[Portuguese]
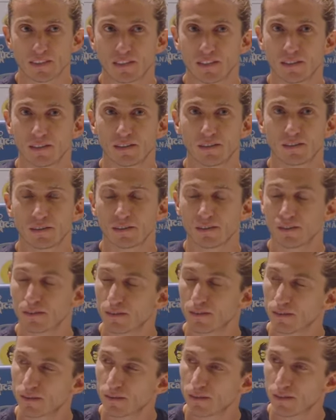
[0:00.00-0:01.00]
assim,
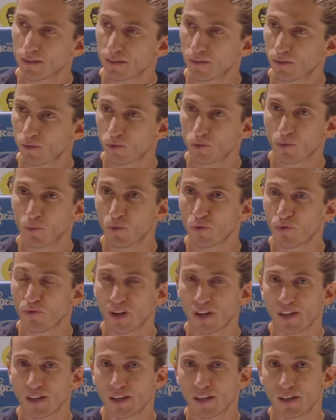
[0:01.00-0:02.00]

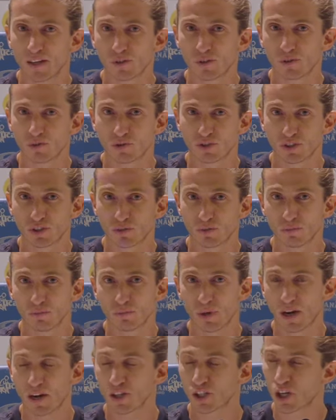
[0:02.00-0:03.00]
como eu falei, né, eu tinha
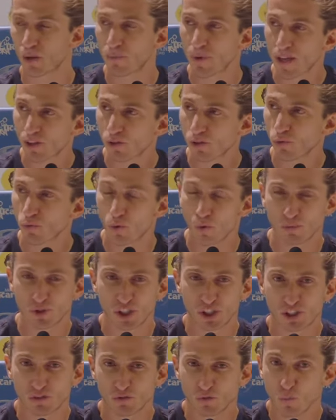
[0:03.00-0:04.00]
um planejamento,
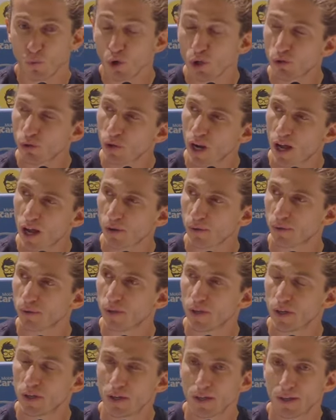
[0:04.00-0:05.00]
um objetivo muito
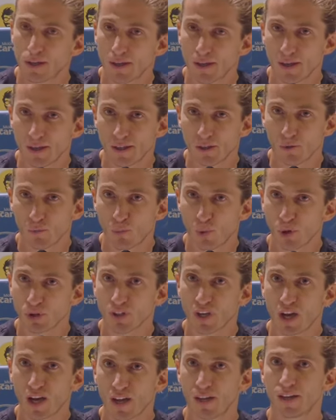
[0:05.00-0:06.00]
claro é, no
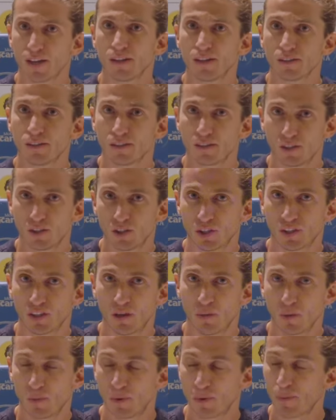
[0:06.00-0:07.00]
pós-carreira.
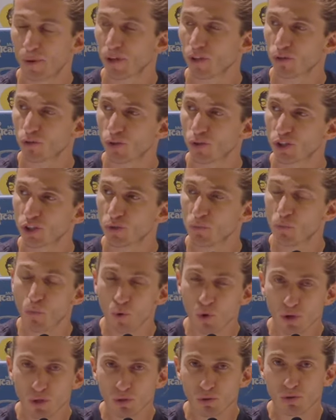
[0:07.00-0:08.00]
Eu já estava me preparando
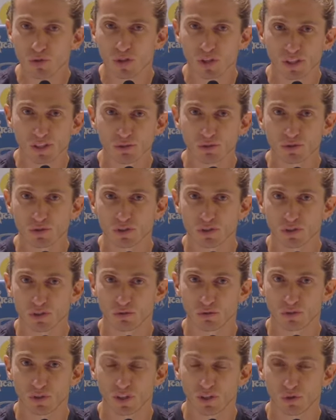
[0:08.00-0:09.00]
durante muitos anos,
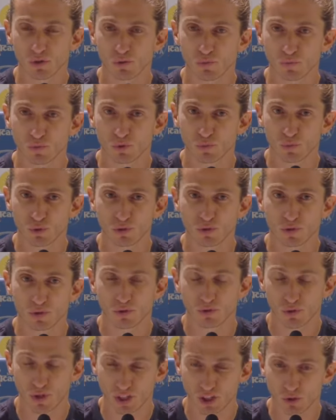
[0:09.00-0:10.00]
estudando
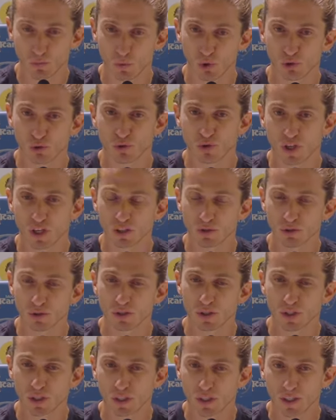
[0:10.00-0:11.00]
durante muitos
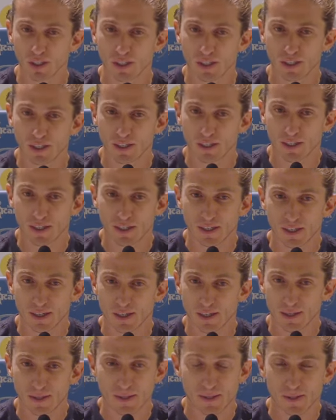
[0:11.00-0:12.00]
anos.
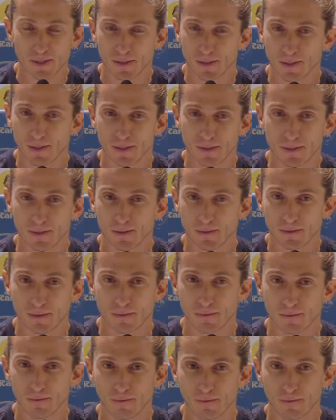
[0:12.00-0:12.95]
E